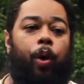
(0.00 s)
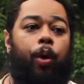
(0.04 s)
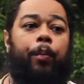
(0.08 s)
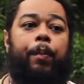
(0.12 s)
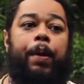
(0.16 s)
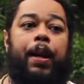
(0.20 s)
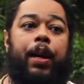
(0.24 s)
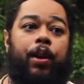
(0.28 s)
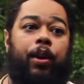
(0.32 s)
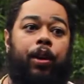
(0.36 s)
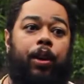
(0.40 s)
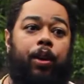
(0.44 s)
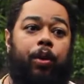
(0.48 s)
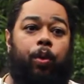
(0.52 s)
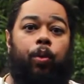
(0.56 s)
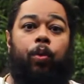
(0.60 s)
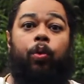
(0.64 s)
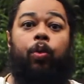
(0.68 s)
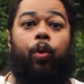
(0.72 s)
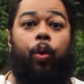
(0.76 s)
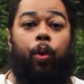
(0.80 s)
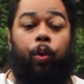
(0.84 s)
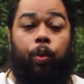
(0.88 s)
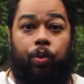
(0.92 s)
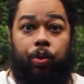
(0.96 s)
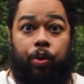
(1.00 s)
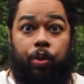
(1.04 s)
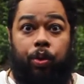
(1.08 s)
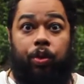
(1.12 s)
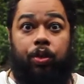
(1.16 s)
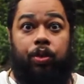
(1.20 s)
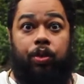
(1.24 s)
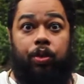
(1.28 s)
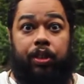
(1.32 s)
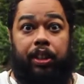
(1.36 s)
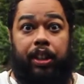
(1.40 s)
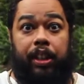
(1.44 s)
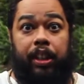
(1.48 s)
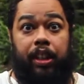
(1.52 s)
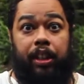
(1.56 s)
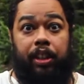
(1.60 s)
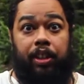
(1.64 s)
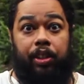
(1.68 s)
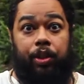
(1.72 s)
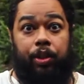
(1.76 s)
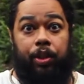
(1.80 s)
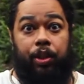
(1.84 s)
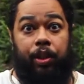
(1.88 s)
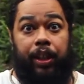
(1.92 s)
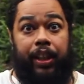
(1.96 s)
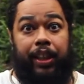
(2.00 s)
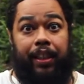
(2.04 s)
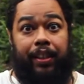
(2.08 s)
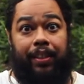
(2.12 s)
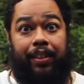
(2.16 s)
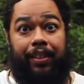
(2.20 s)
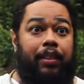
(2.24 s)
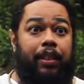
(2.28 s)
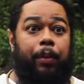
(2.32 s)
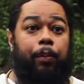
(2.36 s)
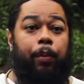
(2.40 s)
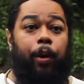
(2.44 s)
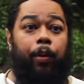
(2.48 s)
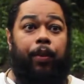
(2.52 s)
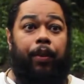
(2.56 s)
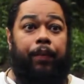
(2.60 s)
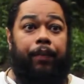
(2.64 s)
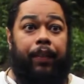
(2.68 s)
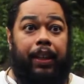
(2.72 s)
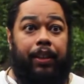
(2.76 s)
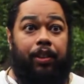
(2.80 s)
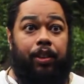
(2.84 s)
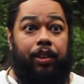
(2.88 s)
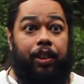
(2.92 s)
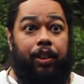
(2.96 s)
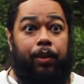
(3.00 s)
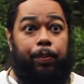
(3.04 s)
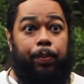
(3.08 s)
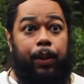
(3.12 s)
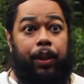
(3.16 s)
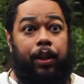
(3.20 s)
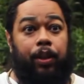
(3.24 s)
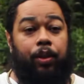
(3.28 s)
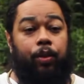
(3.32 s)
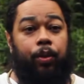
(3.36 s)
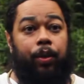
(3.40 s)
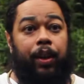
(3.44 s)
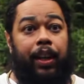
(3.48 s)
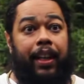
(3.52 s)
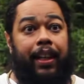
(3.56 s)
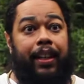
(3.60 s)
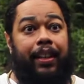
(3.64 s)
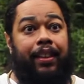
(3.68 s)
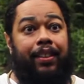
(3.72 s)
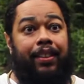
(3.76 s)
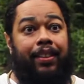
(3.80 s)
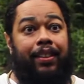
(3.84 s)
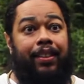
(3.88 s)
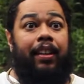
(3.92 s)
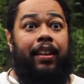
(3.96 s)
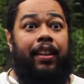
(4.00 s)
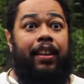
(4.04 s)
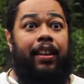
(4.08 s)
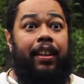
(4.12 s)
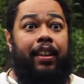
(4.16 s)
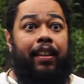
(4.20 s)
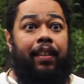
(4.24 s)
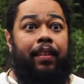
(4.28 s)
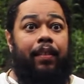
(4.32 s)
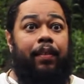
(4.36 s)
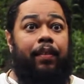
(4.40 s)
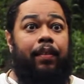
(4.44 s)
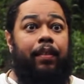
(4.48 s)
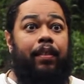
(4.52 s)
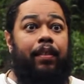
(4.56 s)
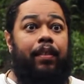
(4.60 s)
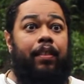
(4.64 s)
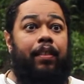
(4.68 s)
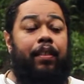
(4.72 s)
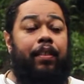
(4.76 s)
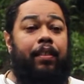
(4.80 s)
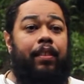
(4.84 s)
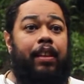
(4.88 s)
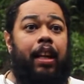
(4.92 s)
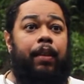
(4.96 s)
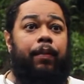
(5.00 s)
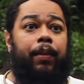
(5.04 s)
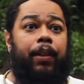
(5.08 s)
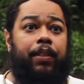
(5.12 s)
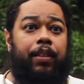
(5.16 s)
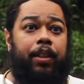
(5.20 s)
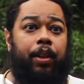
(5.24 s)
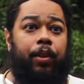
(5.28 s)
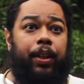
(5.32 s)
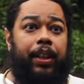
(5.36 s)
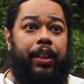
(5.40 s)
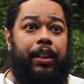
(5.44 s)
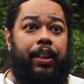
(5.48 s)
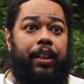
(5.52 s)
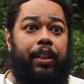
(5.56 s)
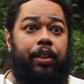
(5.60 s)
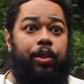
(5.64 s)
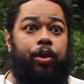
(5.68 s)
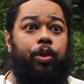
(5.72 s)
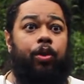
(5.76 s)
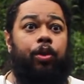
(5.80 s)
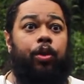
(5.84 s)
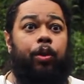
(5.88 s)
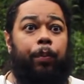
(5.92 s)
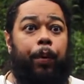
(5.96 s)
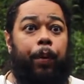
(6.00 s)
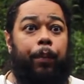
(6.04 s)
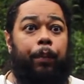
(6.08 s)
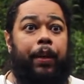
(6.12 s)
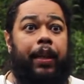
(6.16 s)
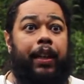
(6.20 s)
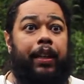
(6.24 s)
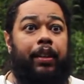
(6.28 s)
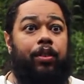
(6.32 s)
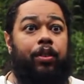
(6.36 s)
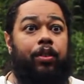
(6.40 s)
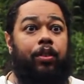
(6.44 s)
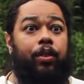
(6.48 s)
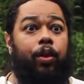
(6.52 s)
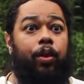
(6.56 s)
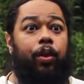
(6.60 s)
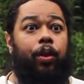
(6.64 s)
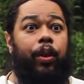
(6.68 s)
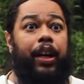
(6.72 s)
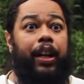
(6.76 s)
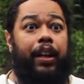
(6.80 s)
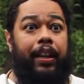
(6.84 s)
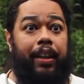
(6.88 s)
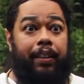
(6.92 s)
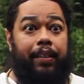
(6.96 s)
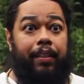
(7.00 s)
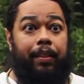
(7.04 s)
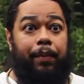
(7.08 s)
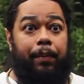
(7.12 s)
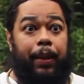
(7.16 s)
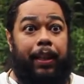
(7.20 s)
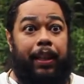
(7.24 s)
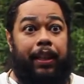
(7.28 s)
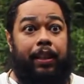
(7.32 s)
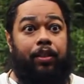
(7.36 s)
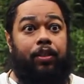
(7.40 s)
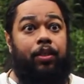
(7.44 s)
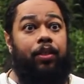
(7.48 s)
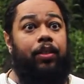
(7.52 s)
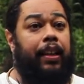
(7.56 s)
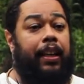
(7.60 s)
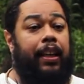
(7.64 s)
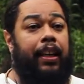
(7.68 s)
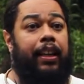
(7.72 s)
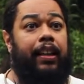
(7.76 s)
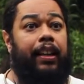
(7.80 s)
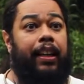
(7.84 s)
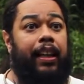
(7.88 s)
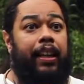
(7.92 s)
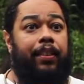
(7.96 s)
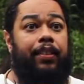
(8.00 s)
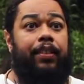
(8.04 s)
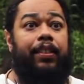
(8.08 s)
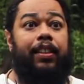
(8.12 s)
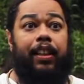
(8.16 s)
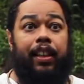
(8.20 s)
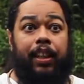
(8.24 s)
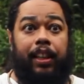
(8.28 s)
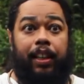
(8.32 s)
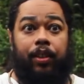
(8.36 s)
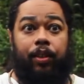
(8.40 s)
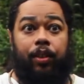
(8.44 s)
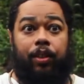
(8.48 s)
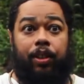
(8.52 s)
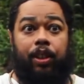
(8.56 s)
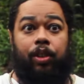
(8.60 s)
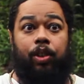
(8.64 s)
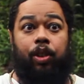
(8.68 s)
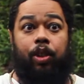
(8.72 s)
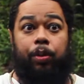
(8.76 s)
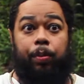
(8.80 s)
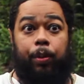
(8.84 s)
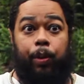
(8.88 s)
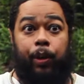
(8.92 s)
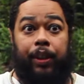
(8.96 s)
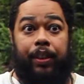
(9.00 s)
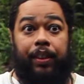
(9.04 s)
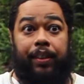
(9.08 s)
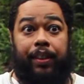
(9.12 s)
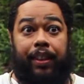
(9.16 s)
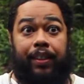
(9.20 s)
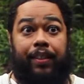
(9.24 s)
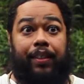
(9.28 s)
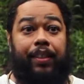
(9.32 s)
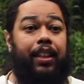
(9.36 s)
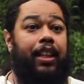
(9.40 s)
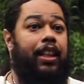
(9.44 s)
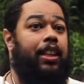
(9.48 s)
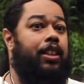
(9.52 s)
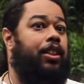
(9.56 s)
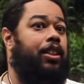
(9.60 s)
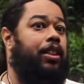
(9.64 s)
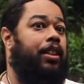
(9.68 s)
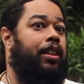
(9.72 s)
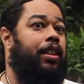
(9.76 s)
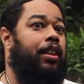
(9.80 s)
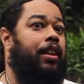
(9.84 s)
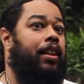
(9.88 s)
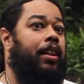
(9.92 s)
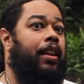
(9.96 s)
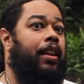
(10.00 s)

ou melhor, um conjunto de religiões, de movimentos espirituais que teve seu início no momento do Renascimento, que nesse ano de 2017